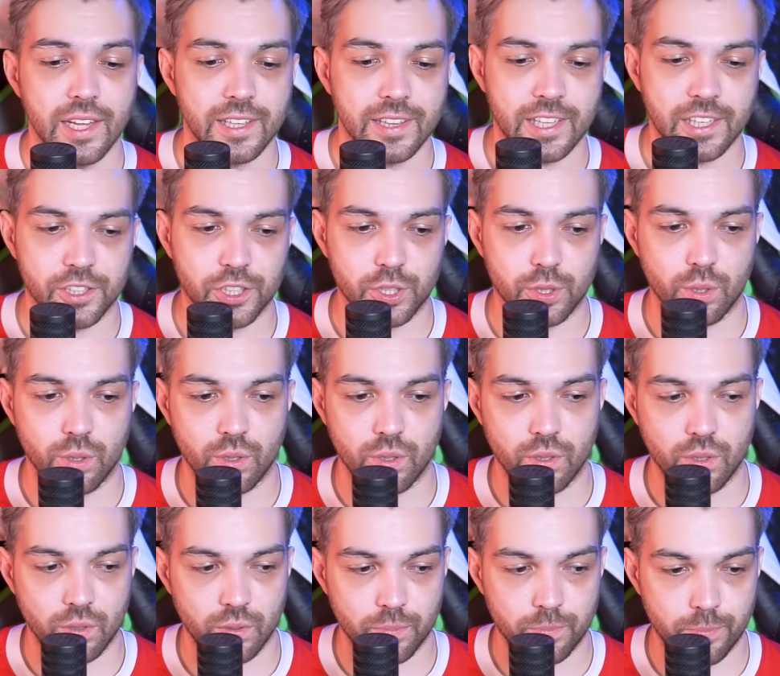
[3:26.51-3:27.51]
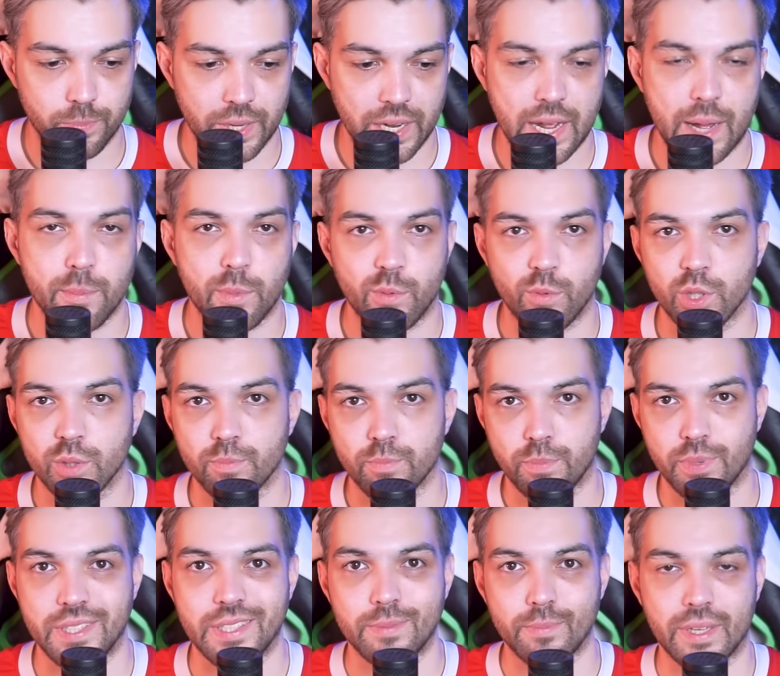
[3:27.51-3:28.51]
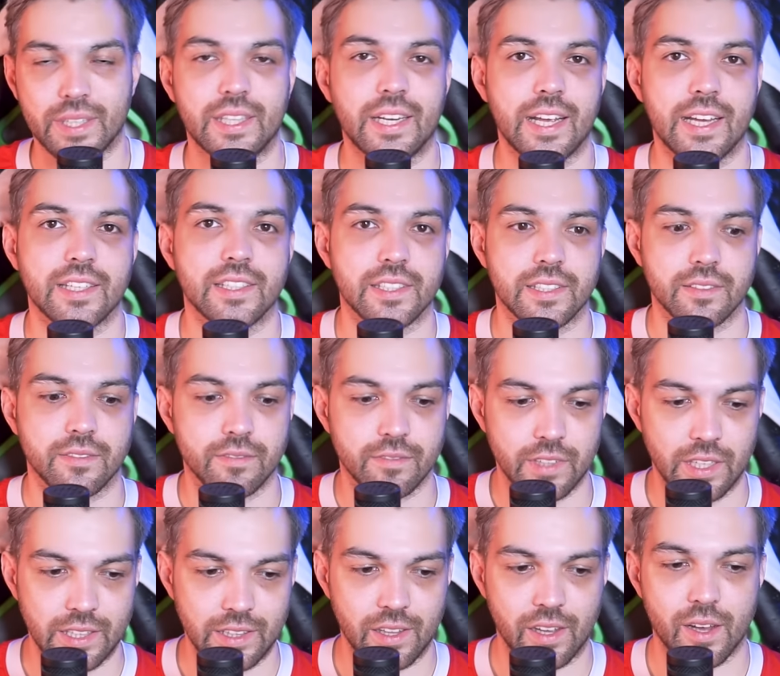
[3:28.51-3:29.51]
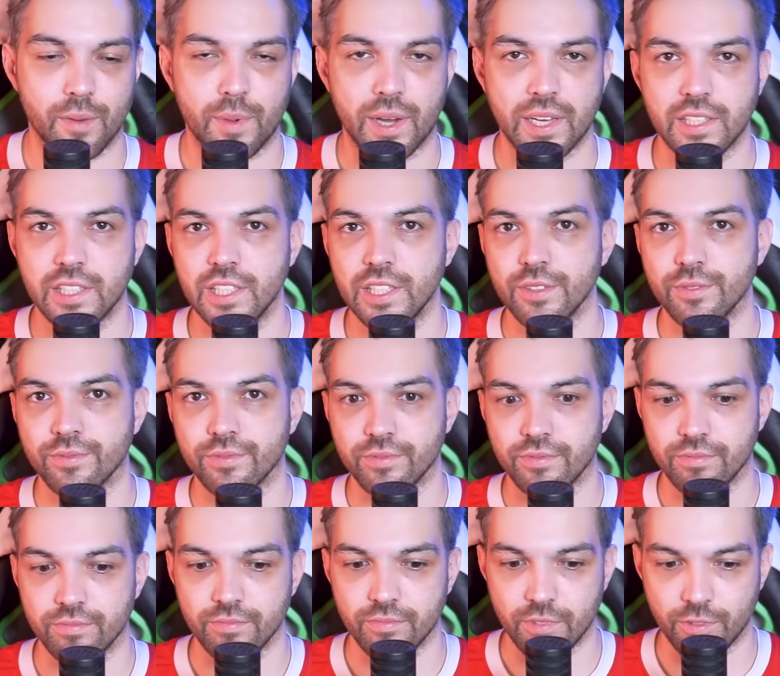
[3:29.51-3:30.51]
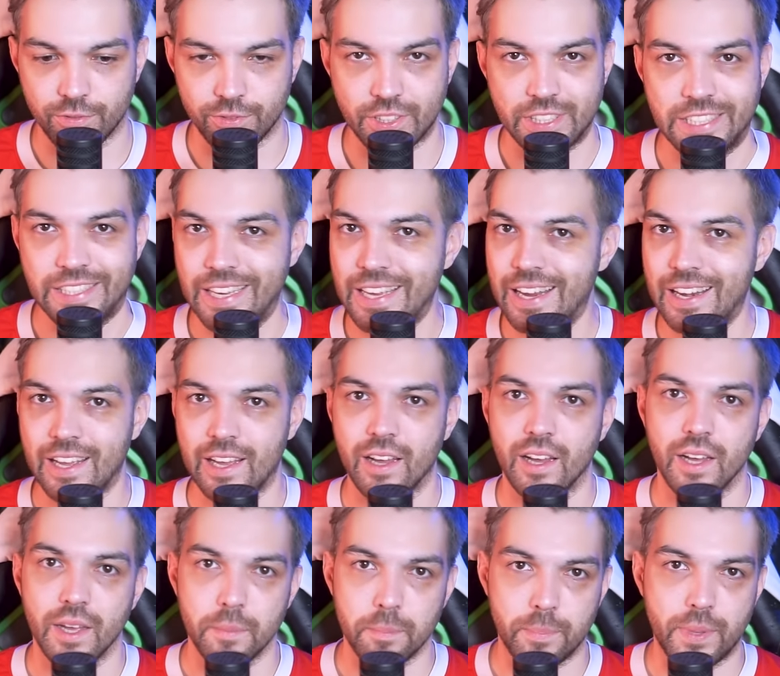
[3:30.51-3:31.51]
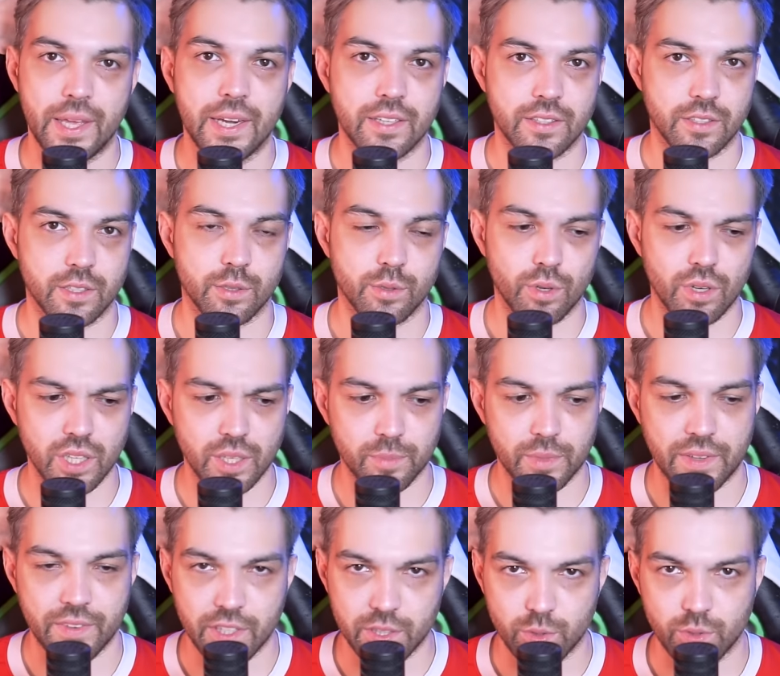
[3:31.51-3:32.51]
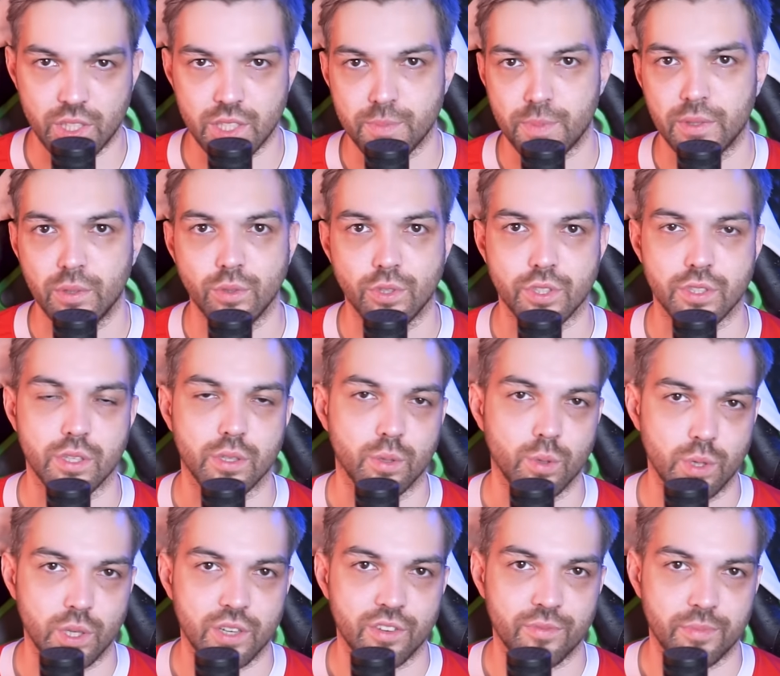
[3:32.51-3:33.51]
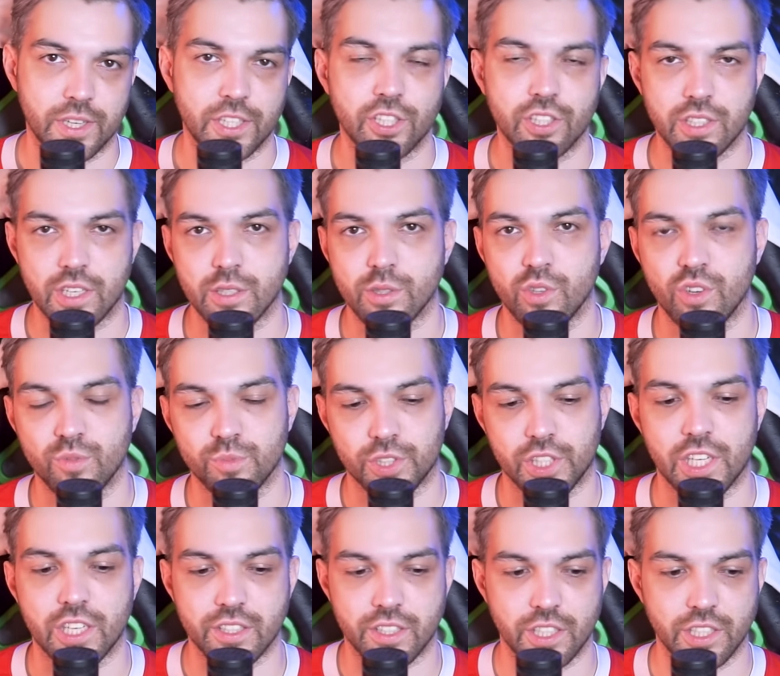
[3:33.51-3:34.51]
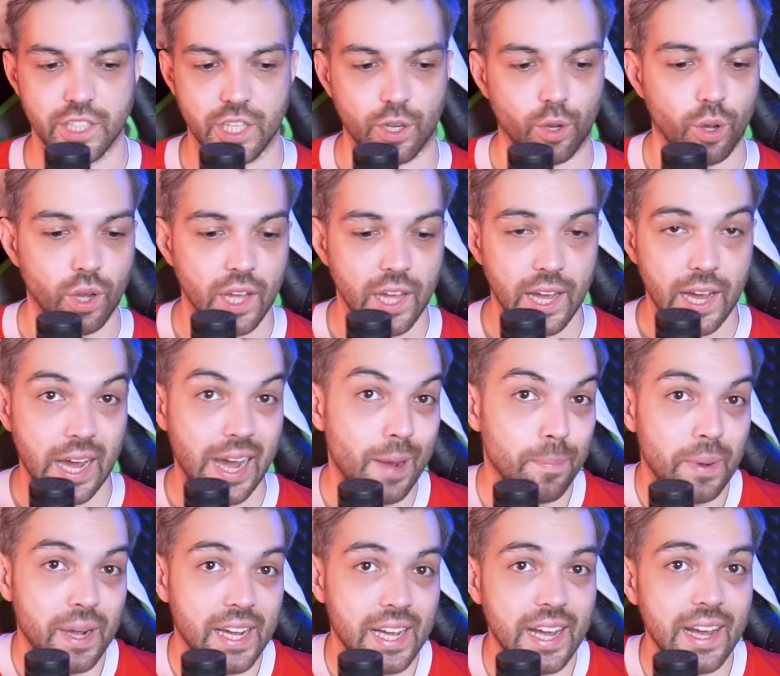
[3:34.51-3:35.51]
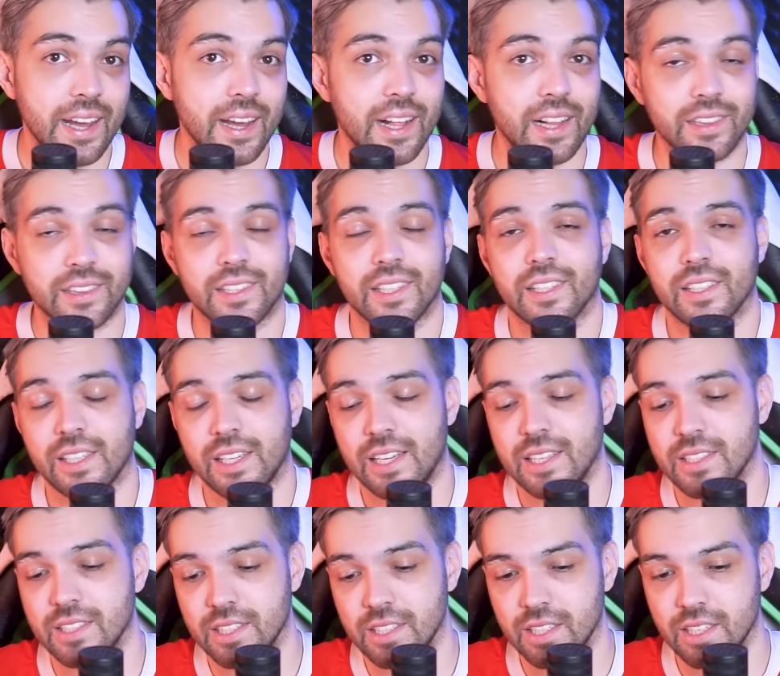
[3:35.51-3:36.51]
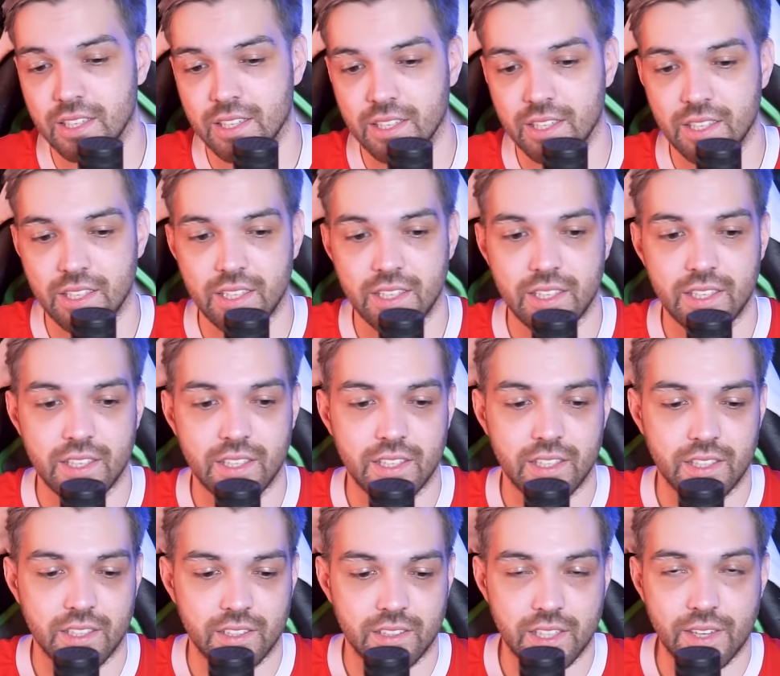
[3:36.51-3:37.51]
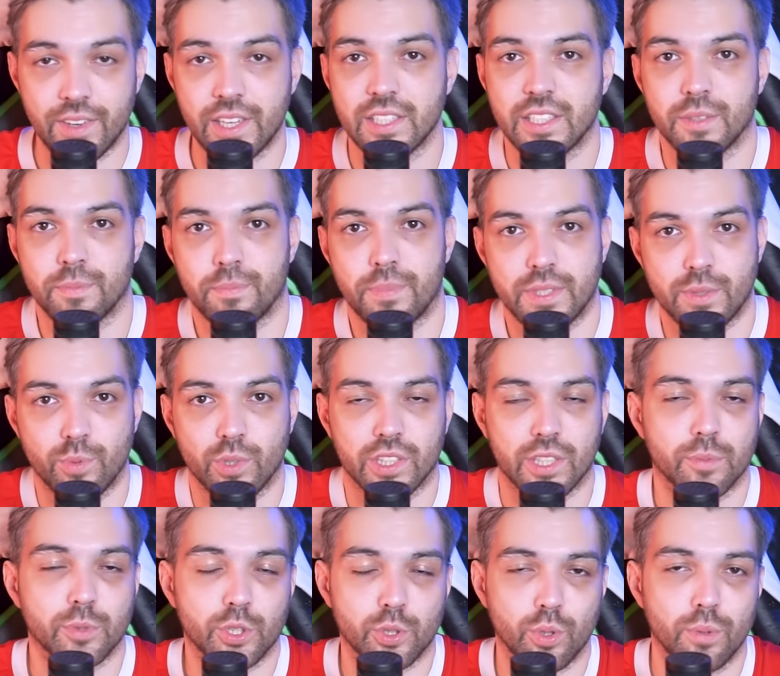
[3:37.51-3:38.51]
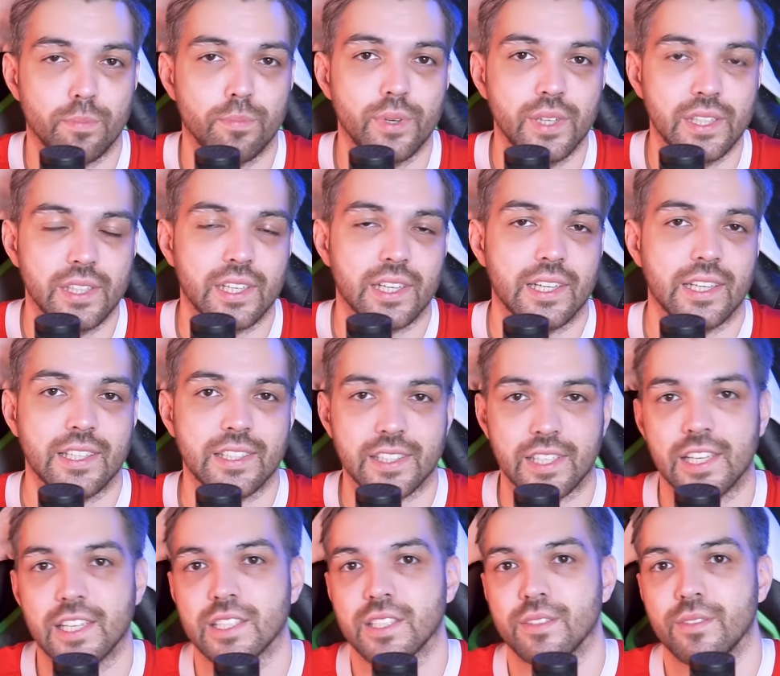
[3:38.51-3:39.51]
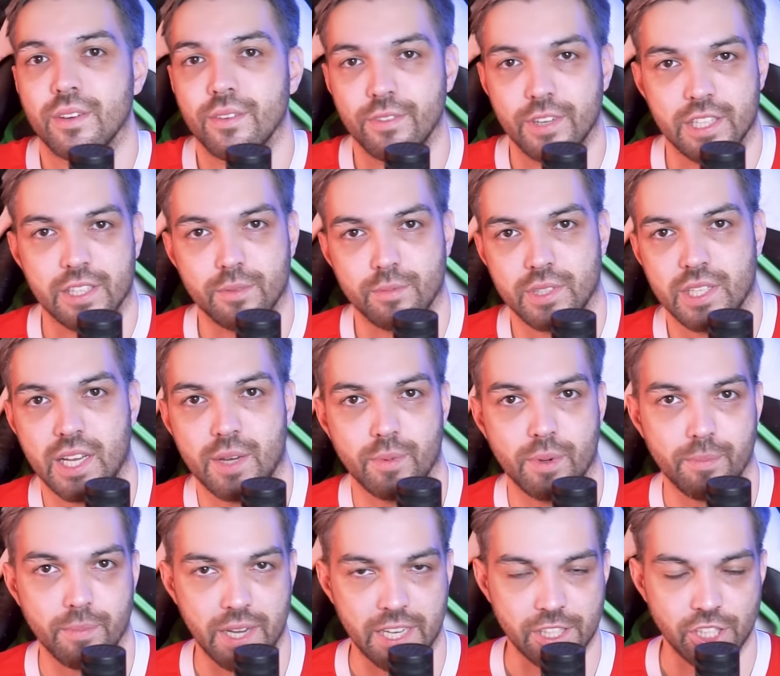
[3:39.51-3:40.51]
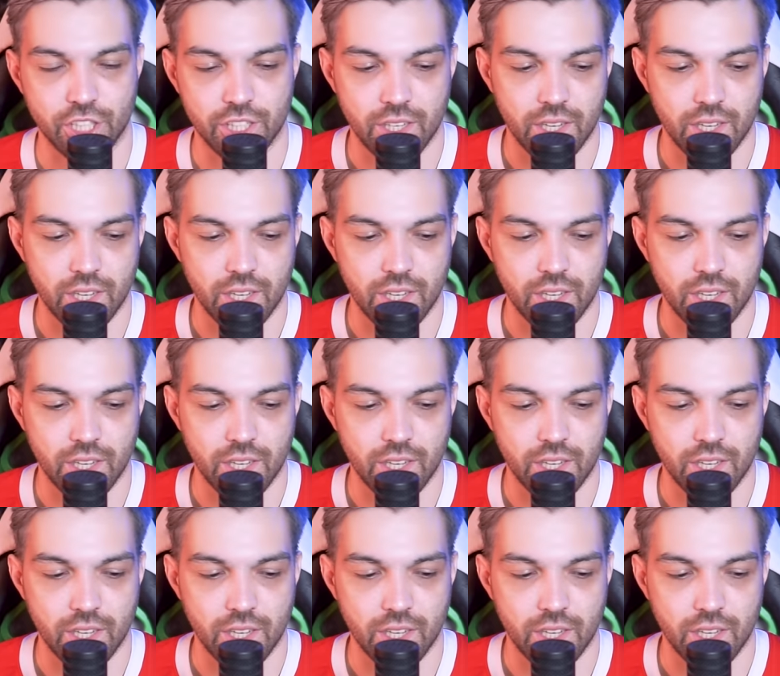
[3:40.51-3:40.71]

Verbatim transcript: Так что прямо вот посмотреть Локомотив в деле – перед сезоном, наверное, у нас получится только в матче с Ростовом через неделю. А пока Алтын Асыр, и давайте посмотрим, что было интересного в этом самом матче.